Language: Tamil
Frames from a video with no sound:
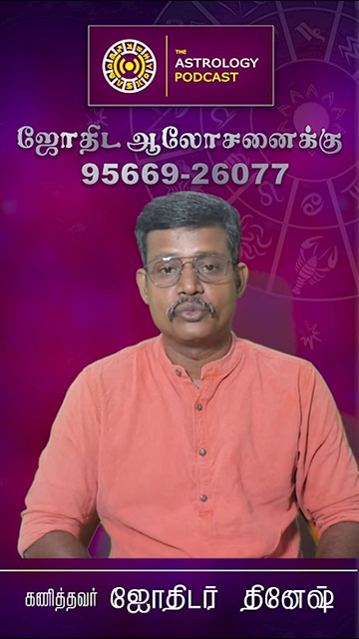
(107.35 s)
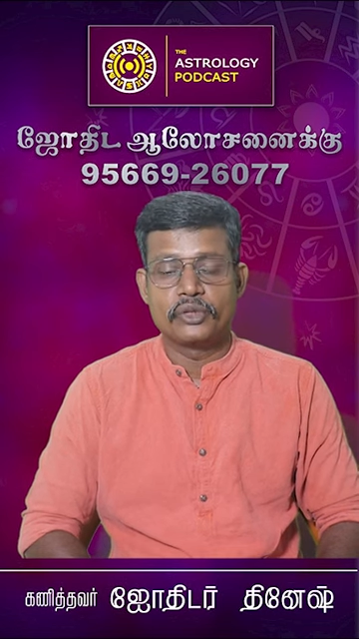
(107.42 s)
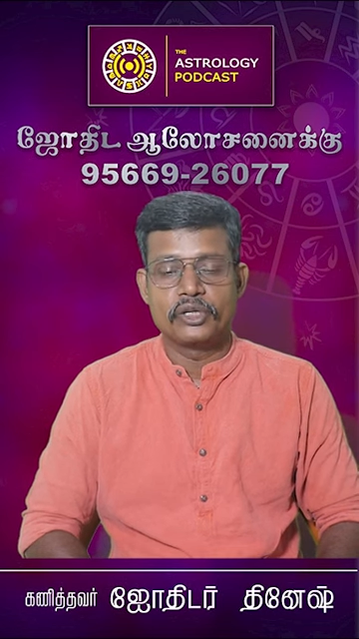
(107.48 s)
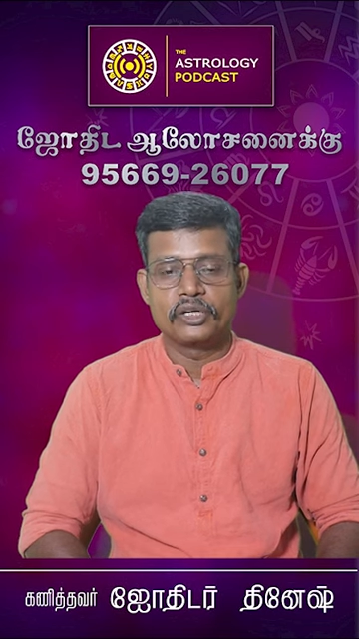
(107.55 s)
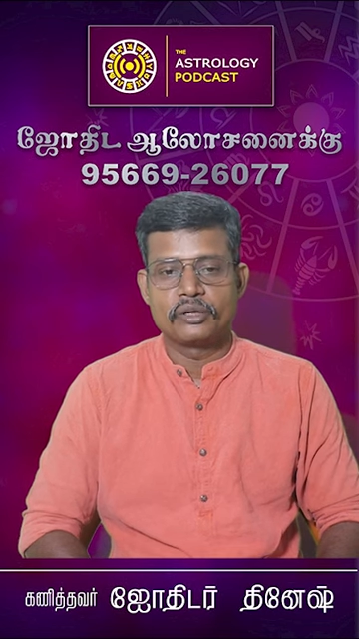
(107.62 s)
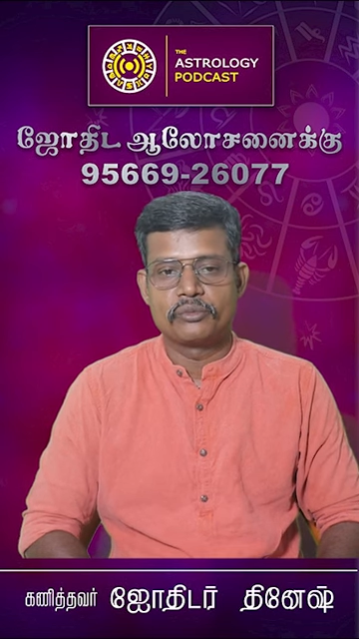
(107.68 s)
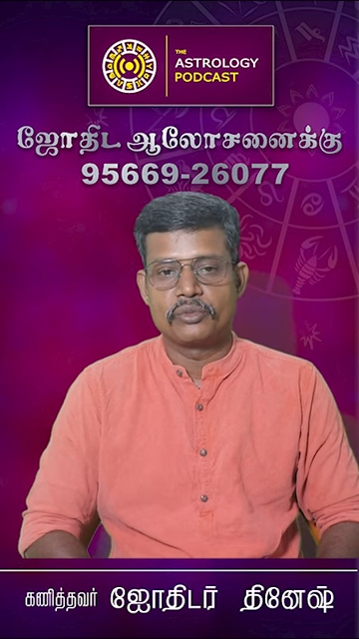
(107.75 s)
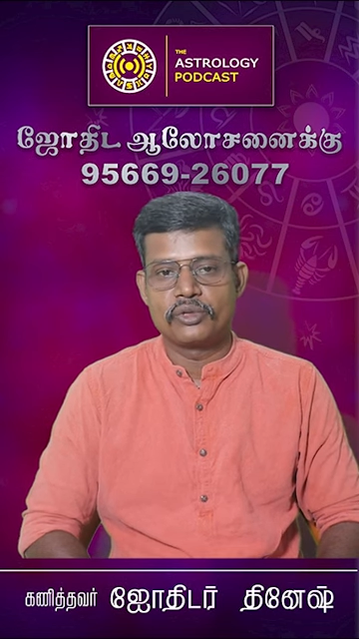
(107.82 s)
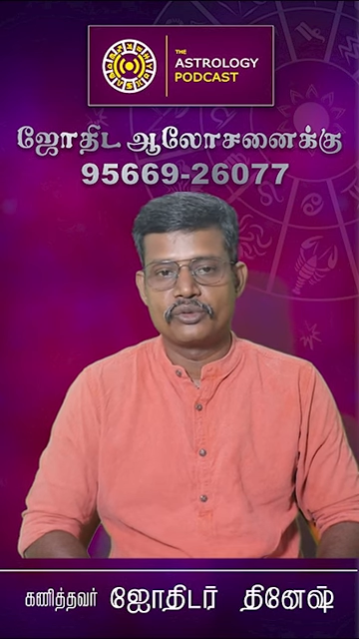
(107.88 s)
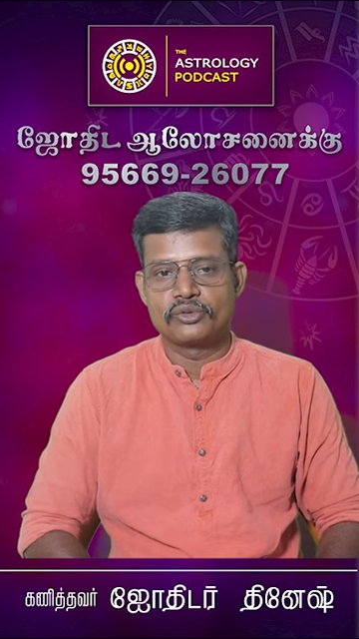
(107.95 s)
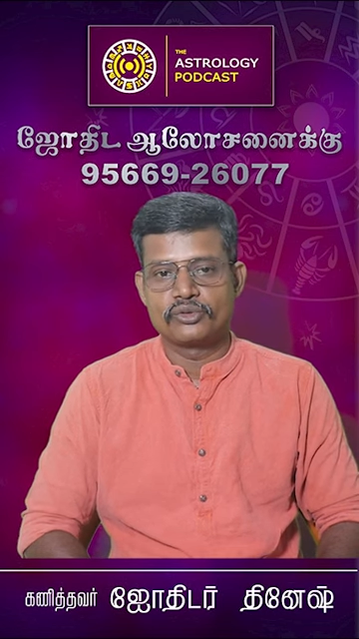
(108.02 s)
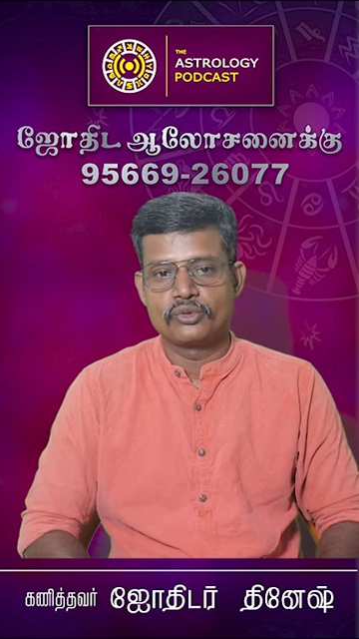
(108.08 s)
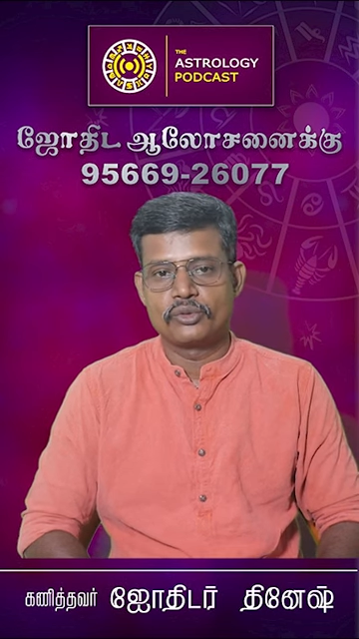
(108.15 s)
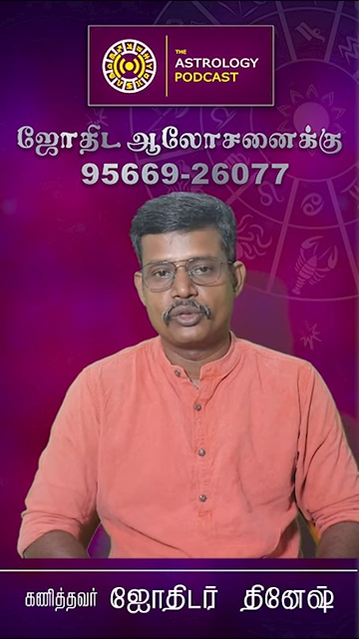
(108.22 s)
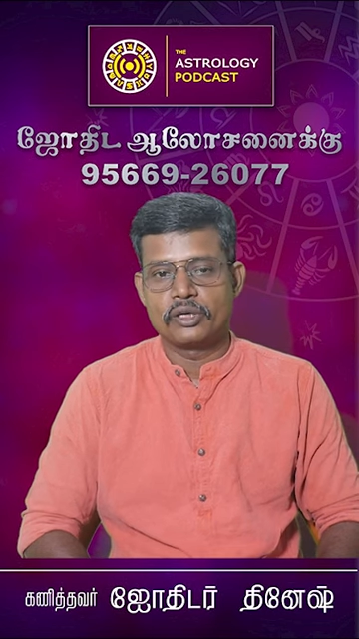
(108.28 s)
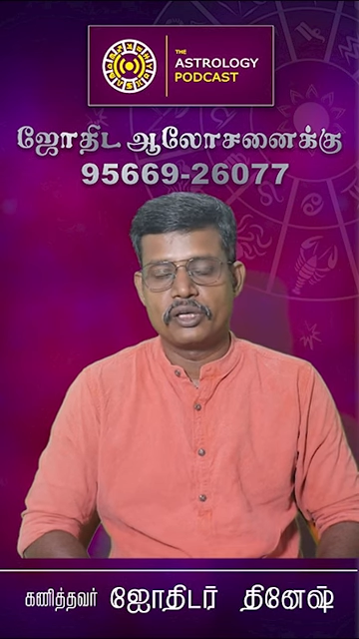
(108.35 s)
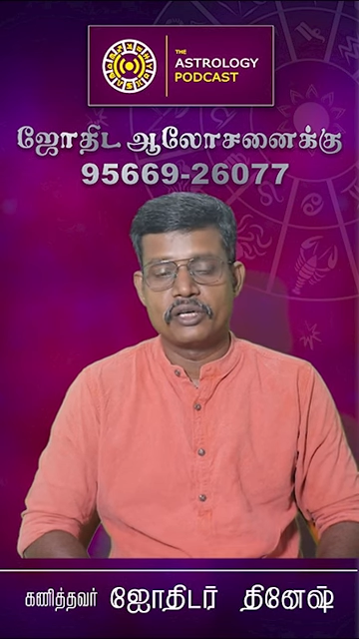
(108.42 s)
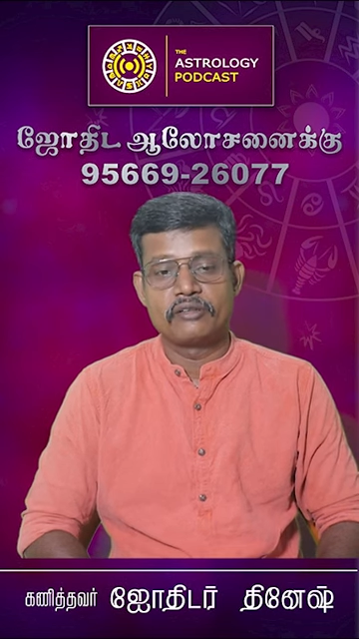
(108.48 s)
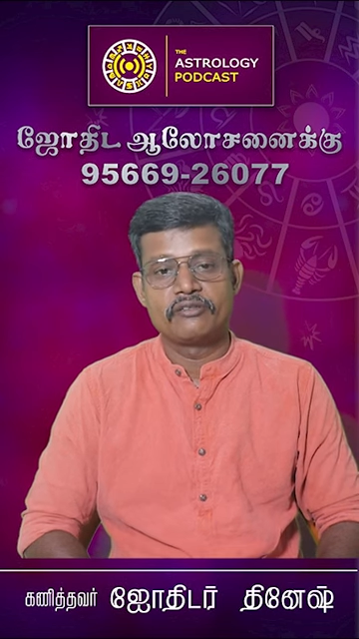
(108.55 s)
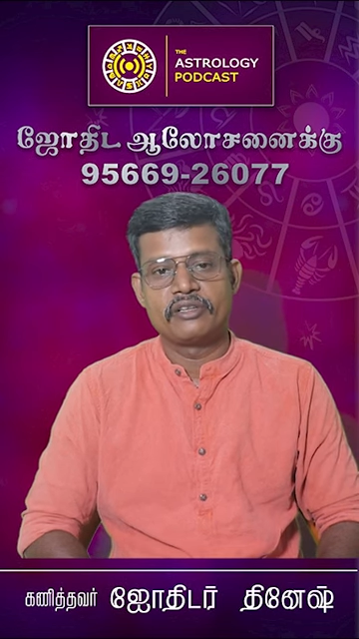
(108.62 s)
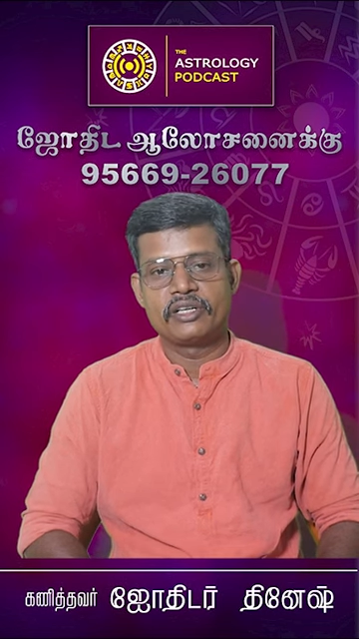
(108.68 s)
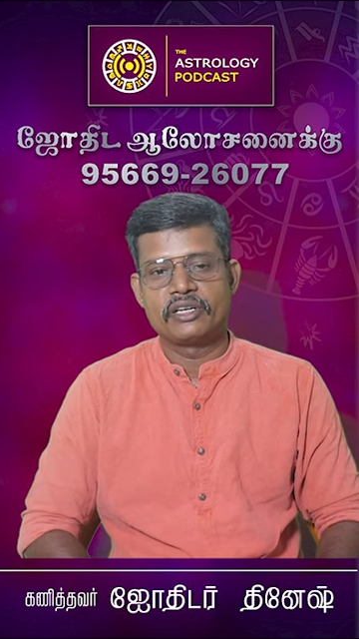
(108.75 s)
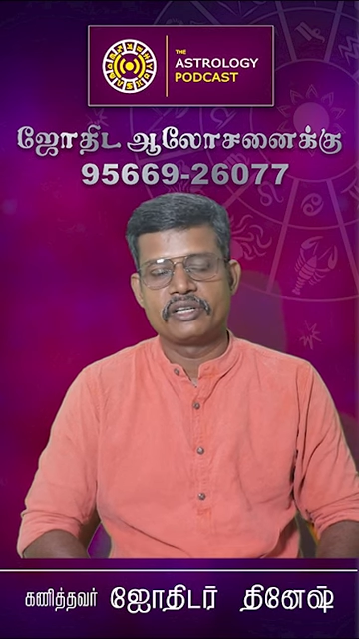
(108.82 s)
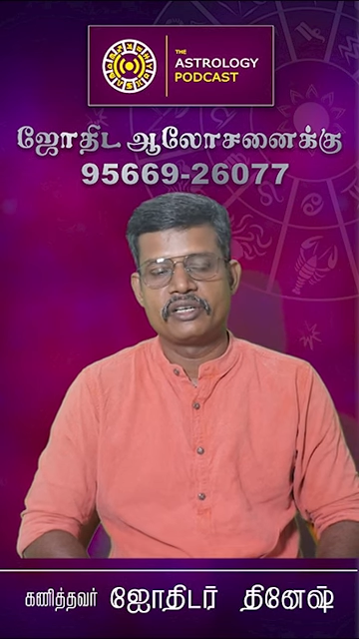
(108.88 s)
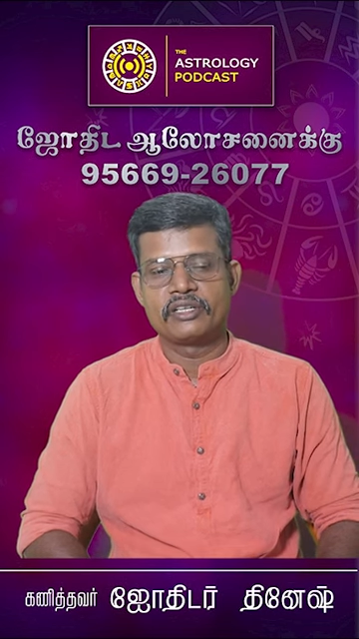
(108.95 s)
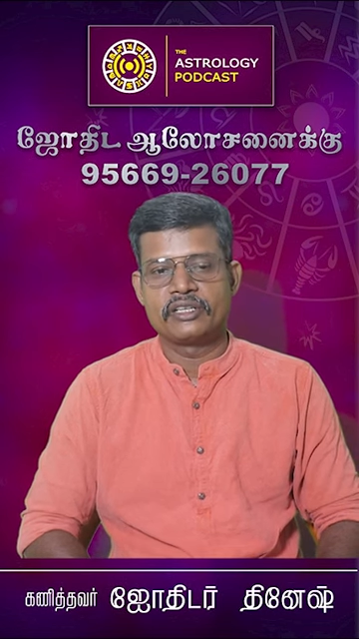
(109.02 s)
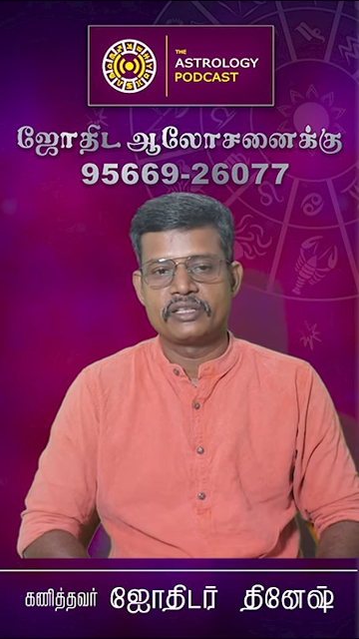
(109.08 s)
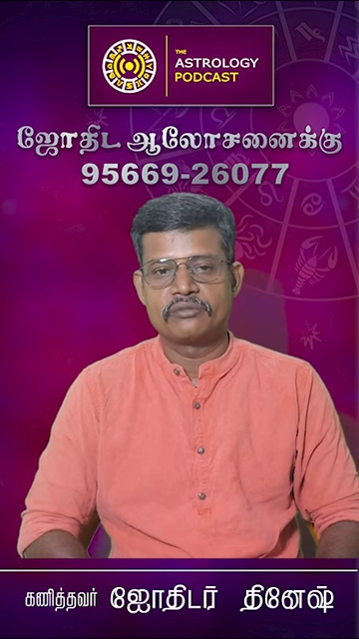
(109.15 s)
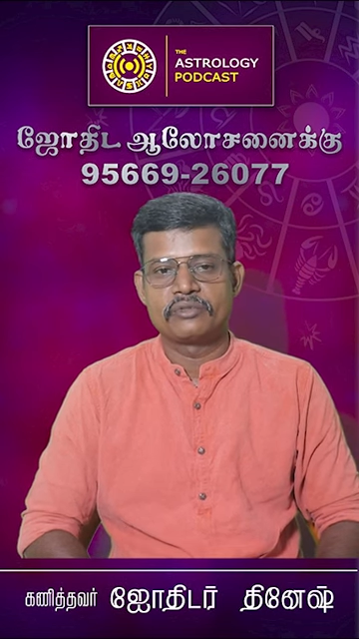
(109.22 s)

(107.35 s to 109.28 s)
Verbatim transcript: முன்னேற்றமான ஒரு சூழ்நிலைகள் வேலையில்